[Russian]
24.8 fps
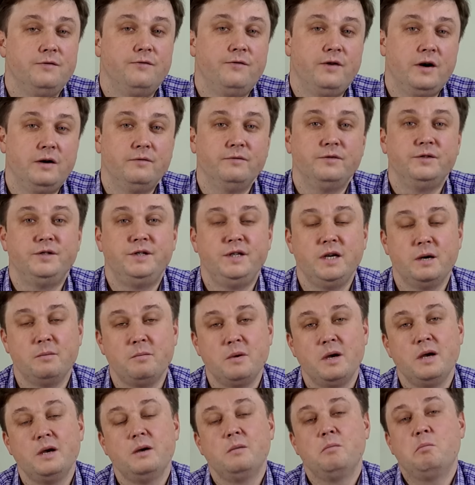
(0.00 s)
вам
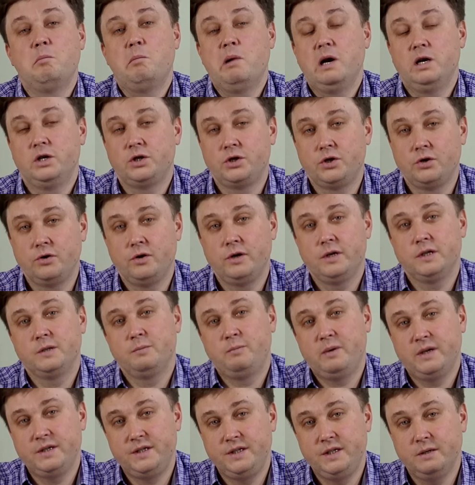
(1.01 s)
всем большое
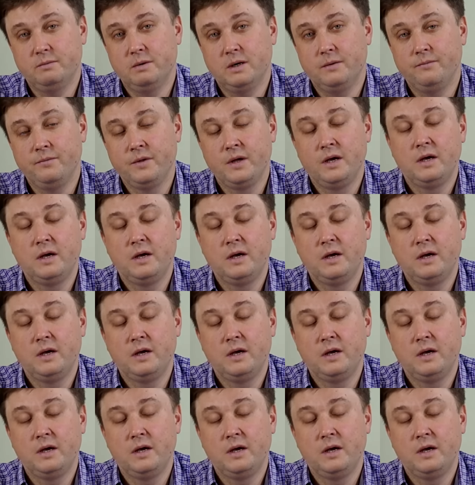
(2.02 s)
спасибо.